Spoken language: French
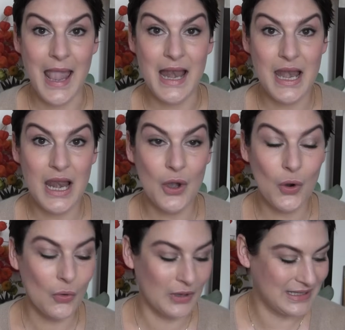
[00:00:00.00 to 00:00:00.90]

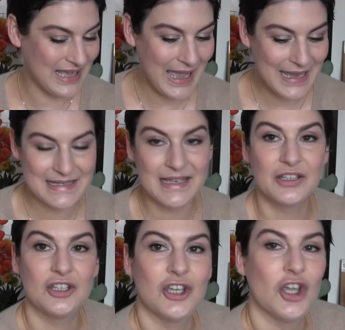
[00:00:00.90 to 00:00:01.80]
Hello, guys
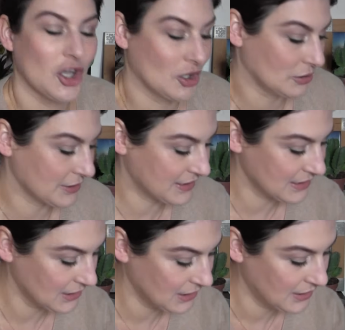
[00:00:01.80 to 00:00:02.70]
and girls!